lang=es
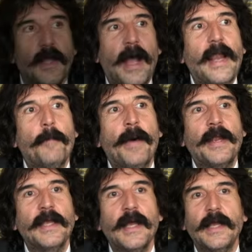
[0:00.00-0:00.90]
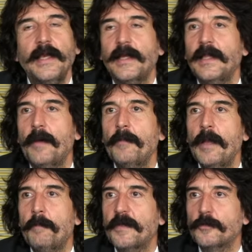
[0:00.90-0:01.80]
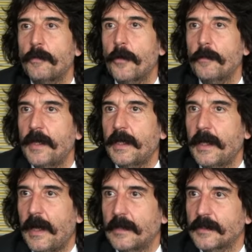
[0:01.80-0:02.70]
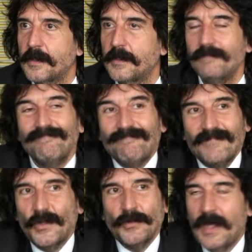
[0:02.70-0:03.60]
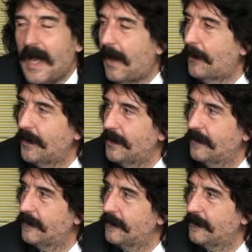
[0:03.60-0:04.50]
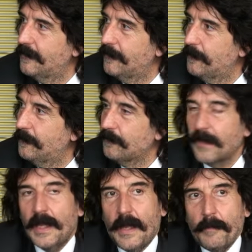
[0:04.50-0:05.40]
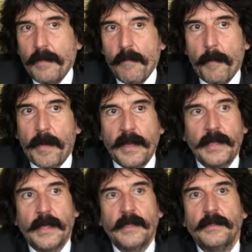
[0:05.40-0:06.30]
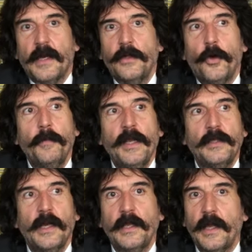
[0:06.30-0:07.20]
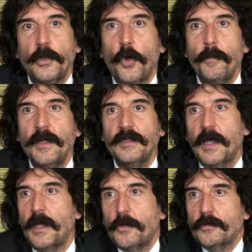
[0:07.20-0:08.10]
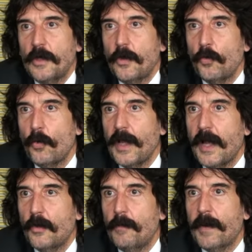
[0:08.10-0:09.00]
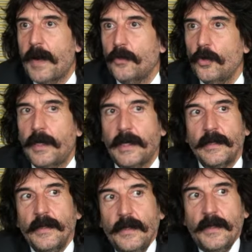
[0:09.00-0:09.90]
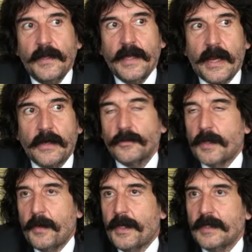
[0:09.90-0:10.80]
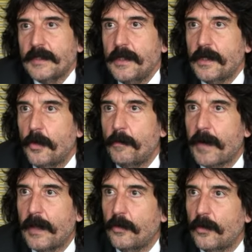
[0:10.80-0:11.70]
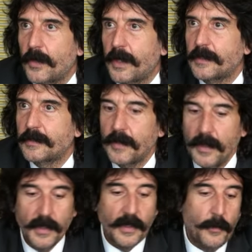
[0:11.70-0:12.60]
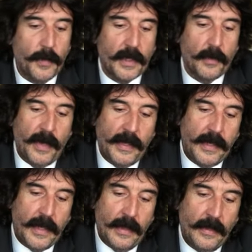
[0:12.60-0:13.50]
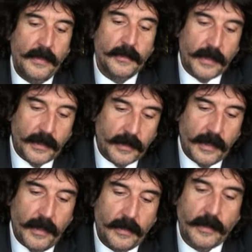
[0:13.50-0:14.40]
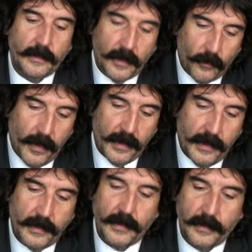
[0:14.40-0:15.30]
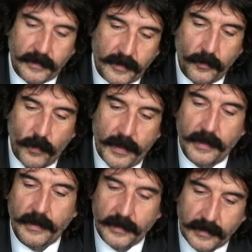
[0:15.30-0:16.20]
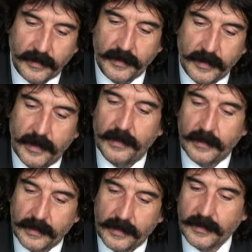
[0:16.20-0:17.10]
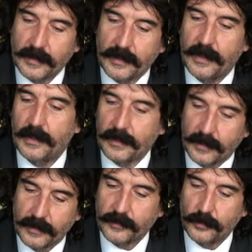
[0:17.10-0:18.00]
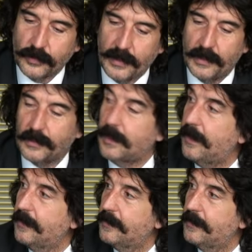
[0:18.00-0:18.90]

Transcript: A la pareja que le queda mil pesos por mes, ¿qué hace? No sabe. Es la misma pareja que entre el 2003 y el 2006 no se le ocurría comprar dólares y ahora no sabe qué hacer y compra dólares. Y ve que valía 330, 340, 350, 360, 370, 380.